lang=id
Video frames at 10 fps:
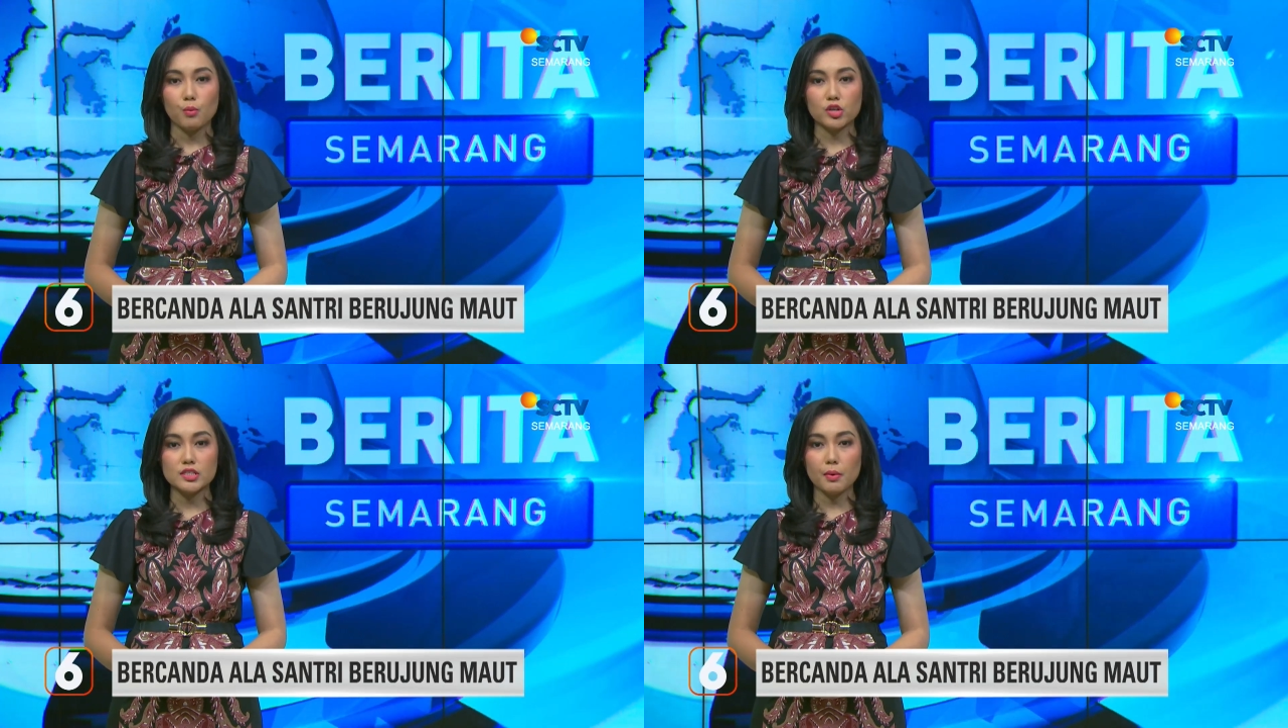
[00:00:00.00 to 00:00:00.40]

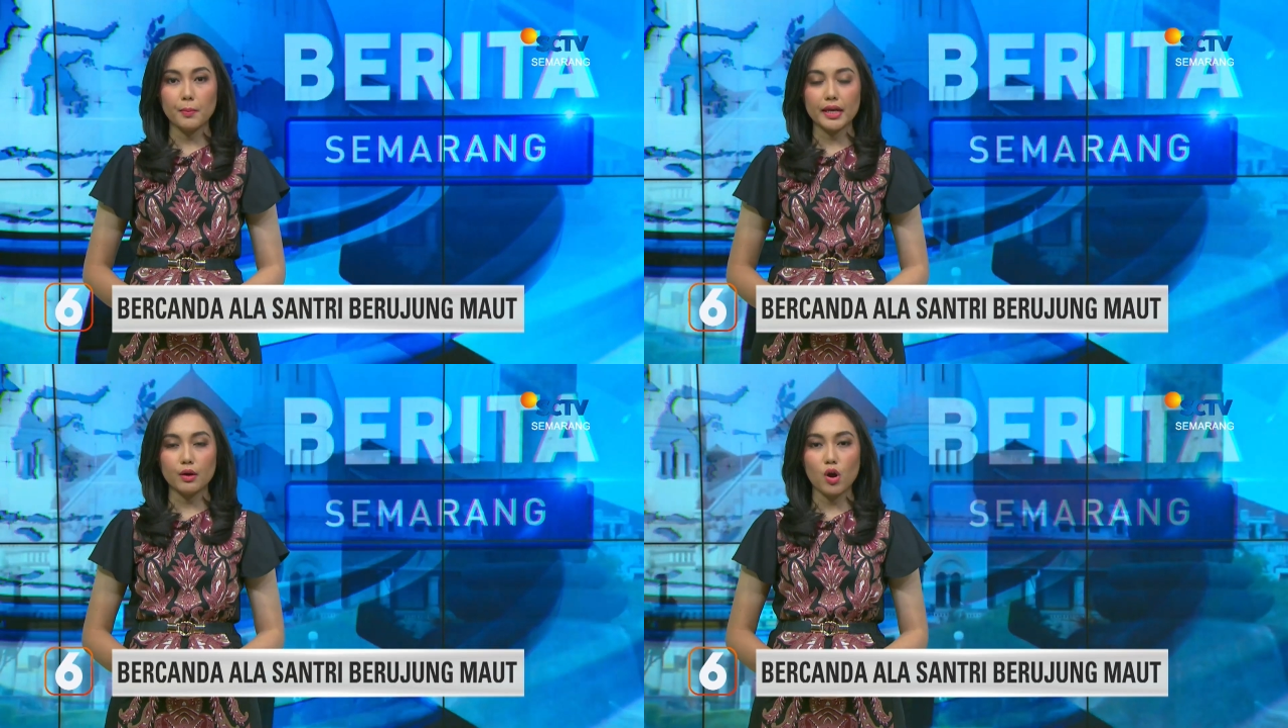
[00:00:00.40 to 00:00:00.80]
Polisi
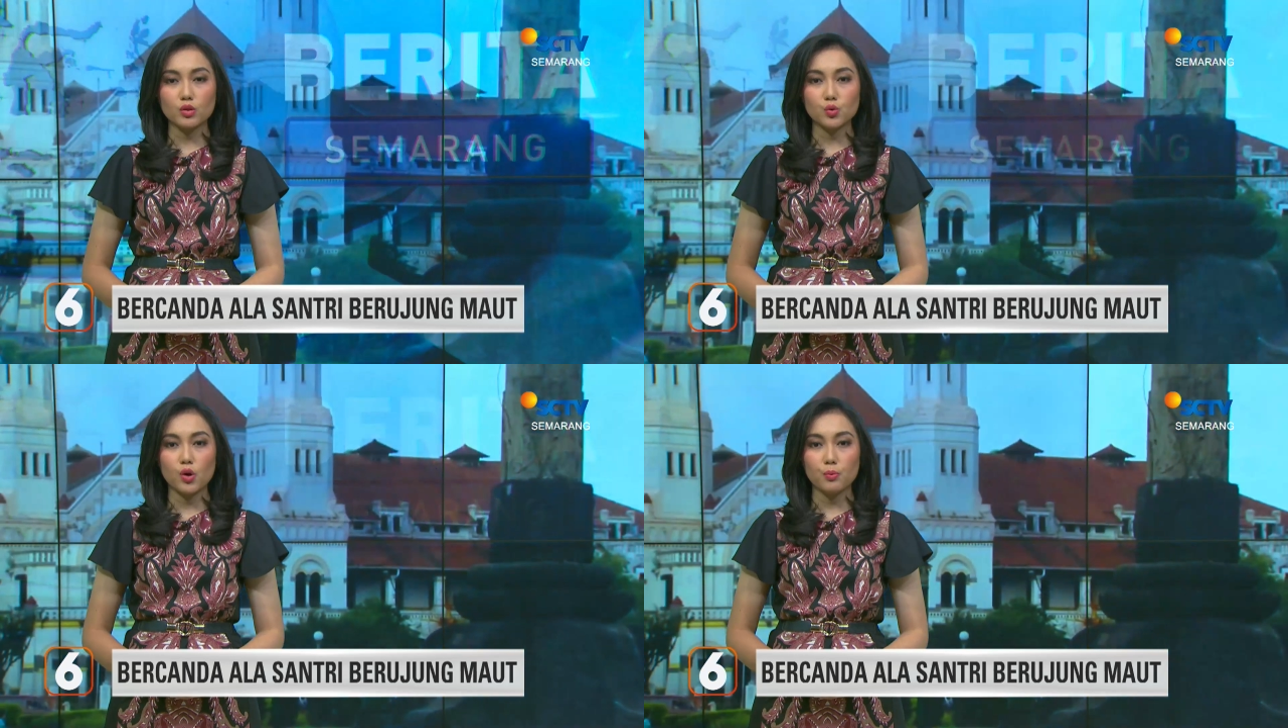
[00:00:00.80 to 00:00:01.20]
memiliki
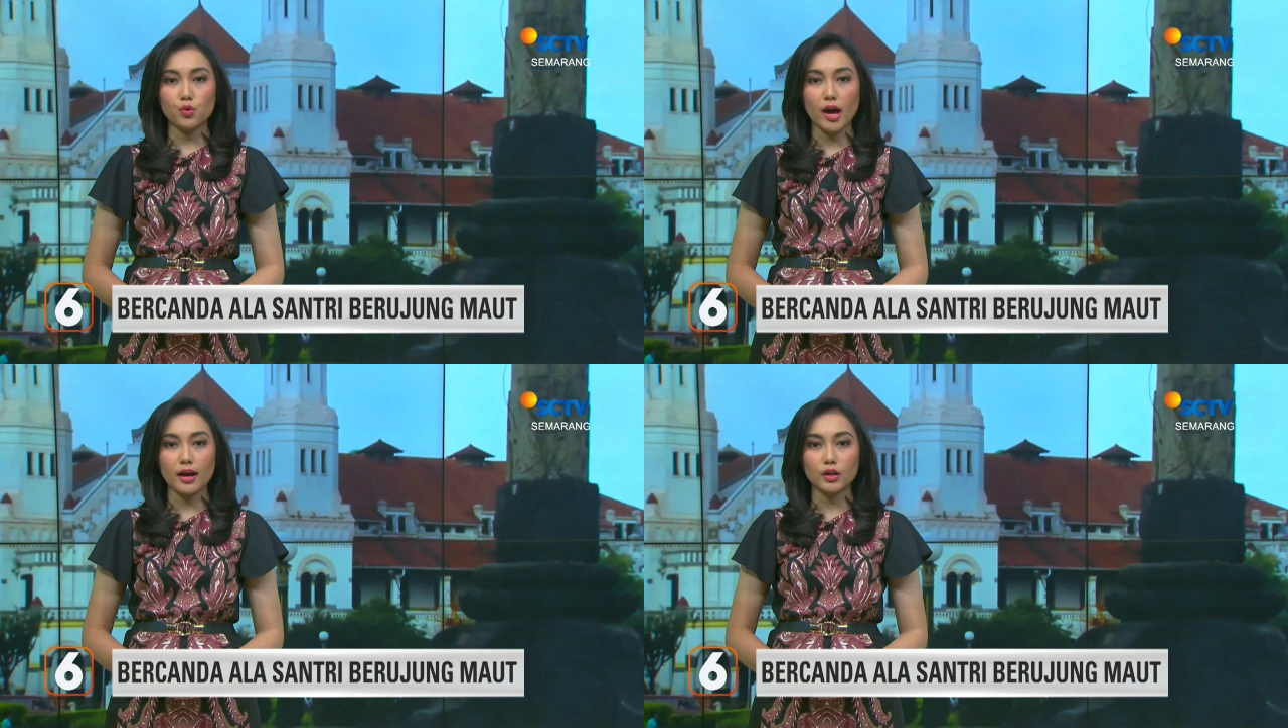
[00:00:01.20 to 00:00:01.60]
waktu 20
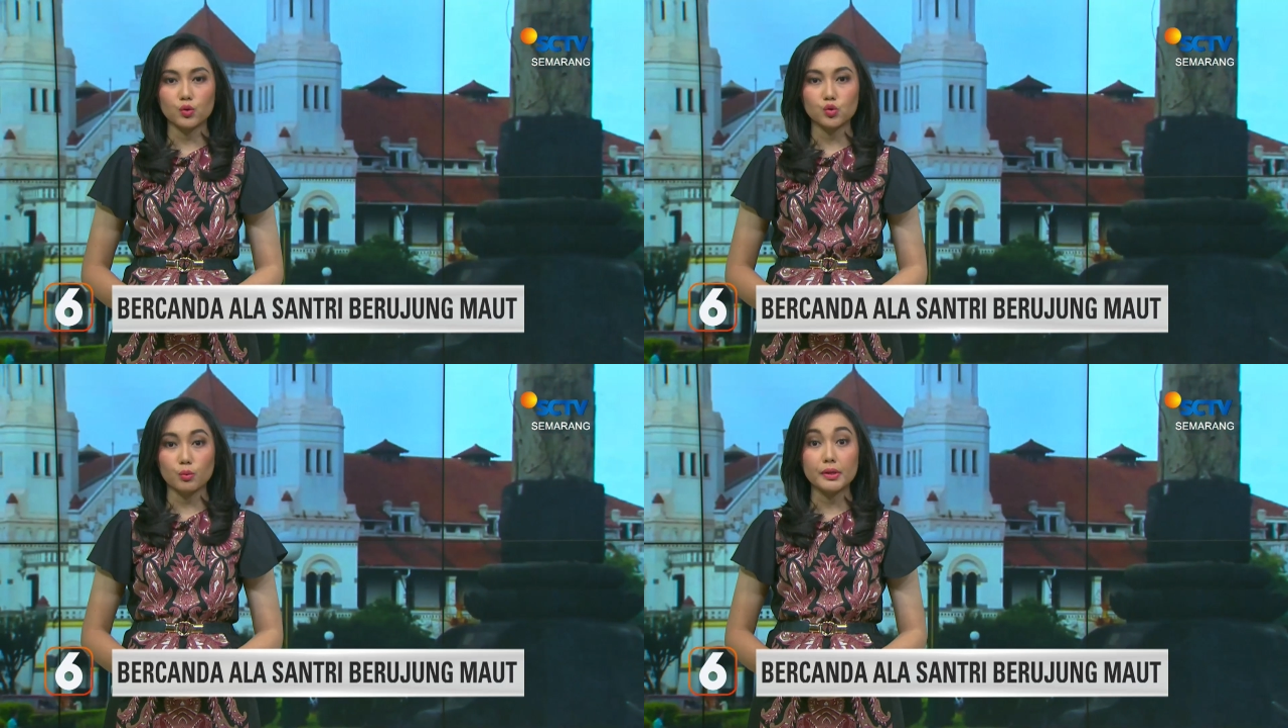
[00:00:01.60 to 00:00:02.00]

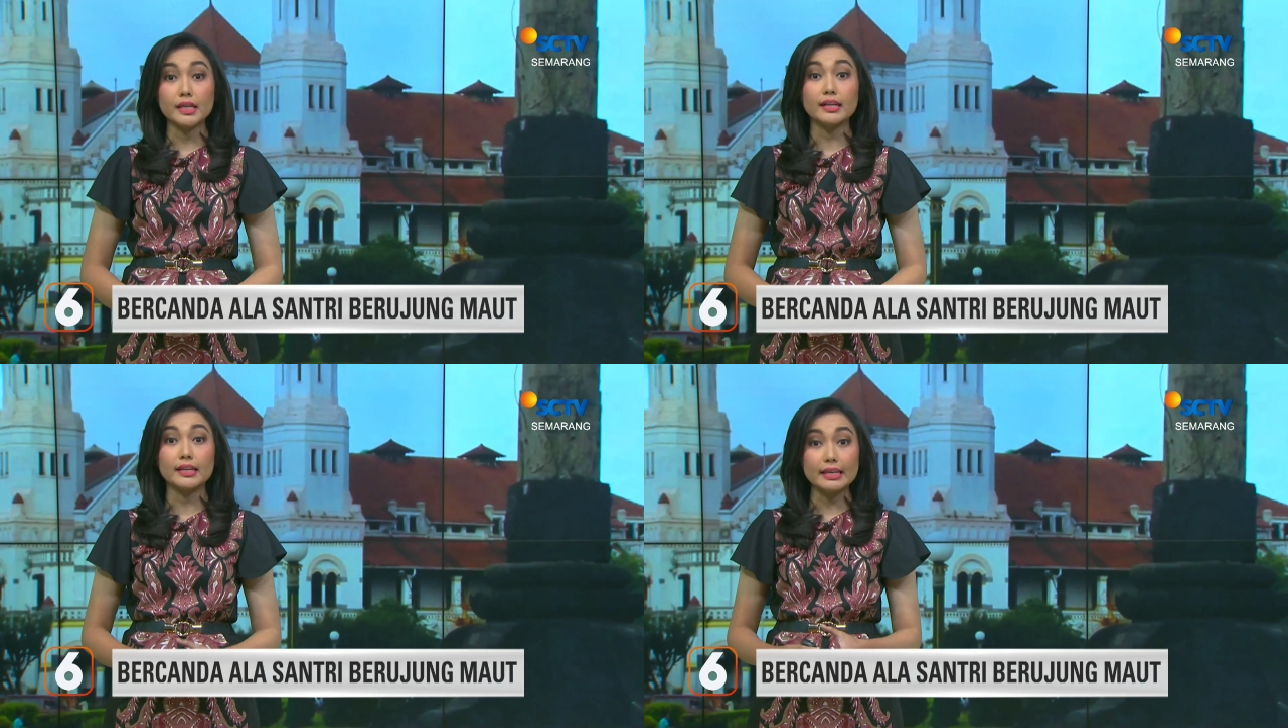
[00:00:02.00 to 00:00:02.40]
hari untuk
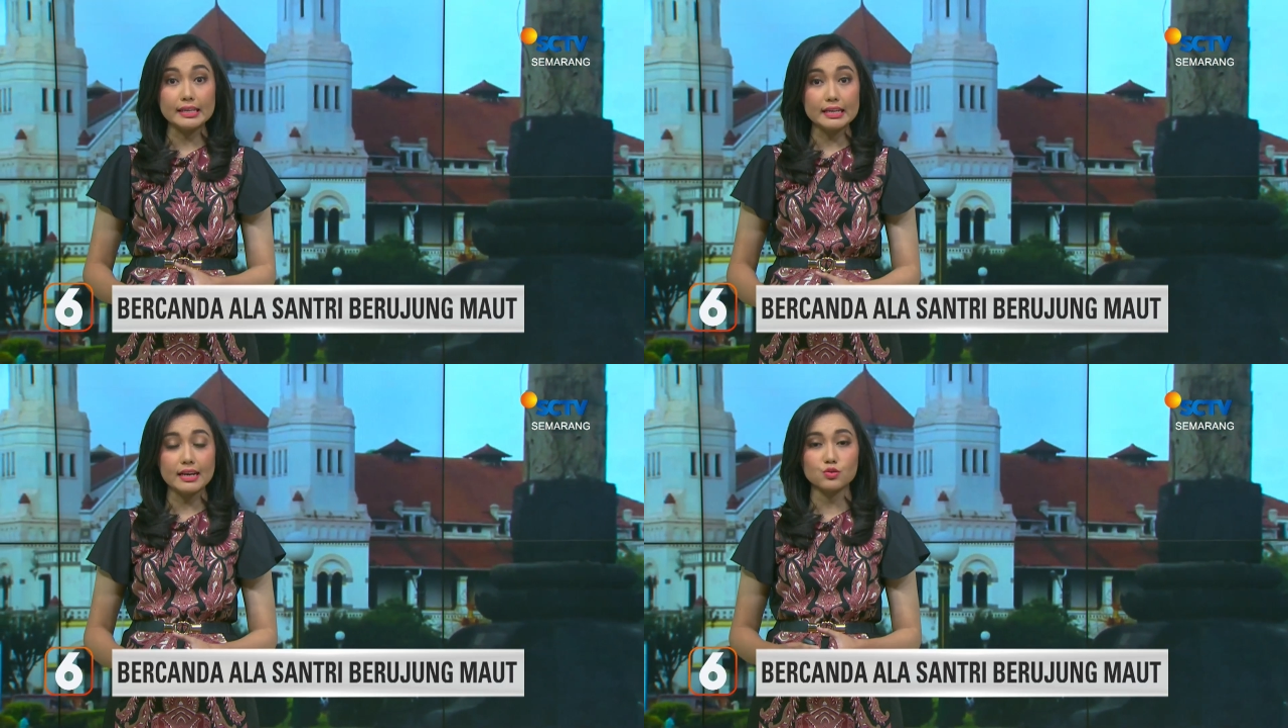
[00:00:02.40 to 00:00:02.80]

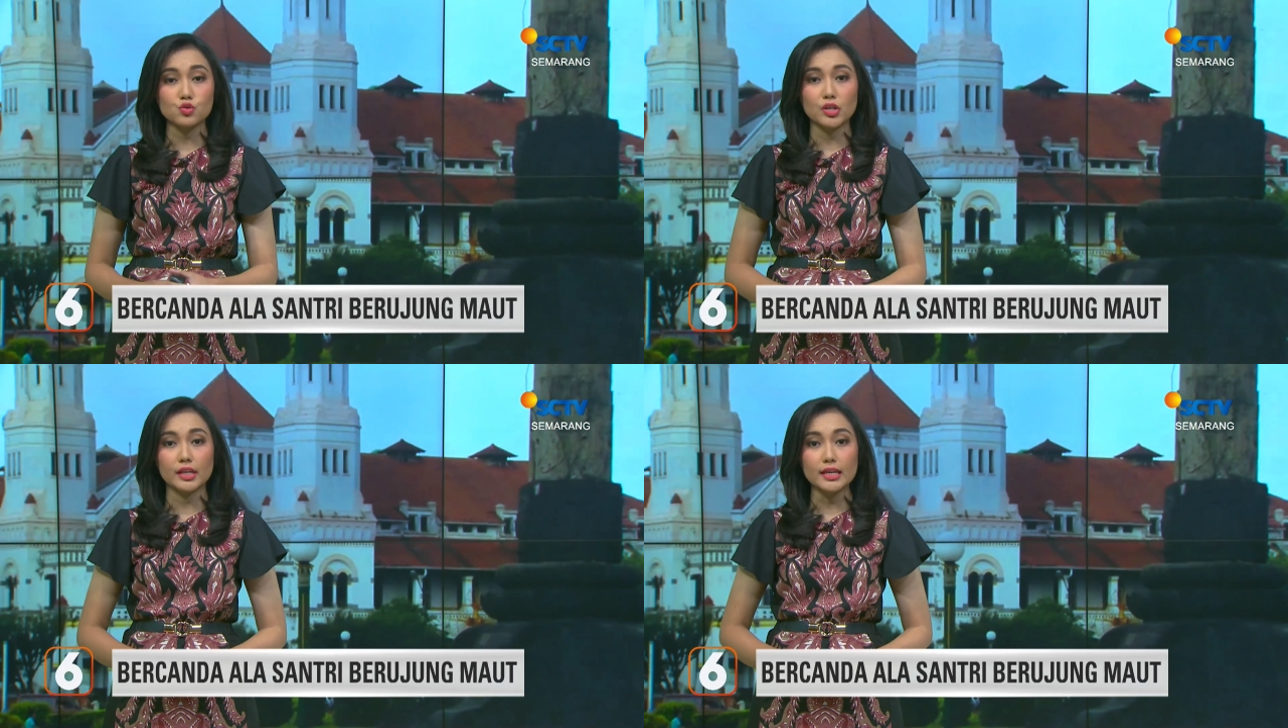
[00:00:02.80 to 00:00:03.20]
menyelidiki
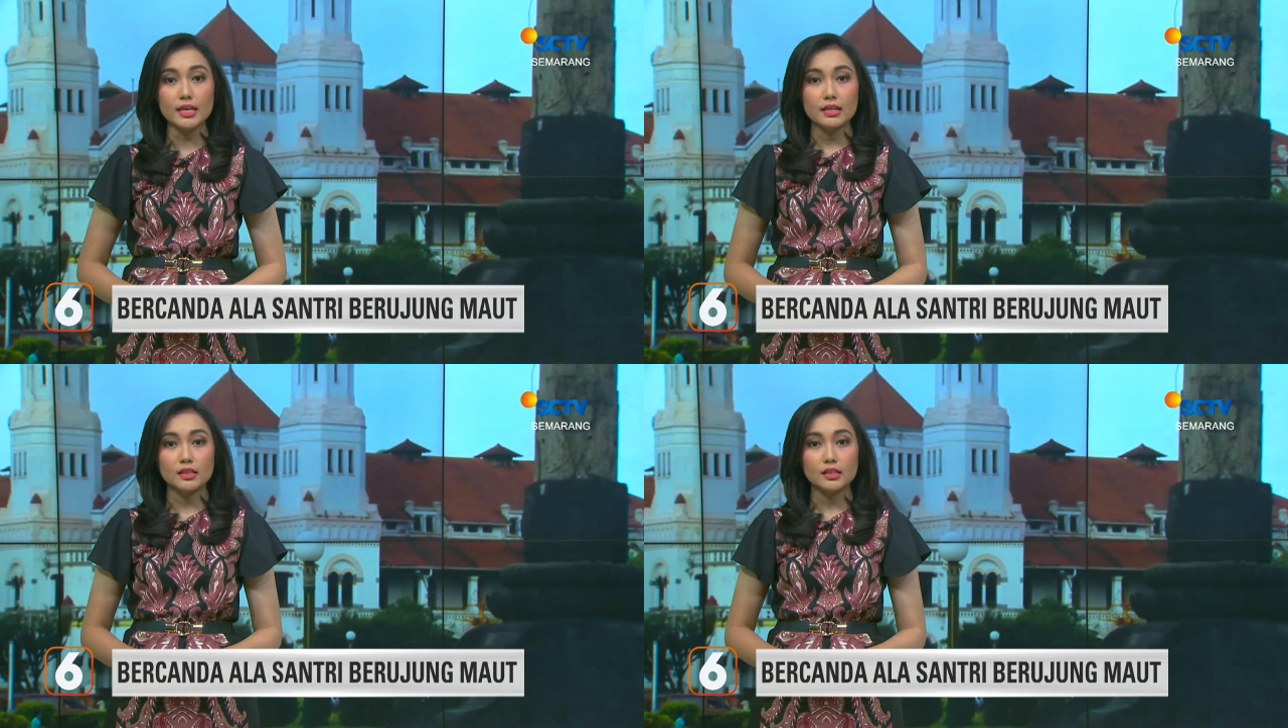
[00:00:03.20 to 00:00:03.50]
kasus ini,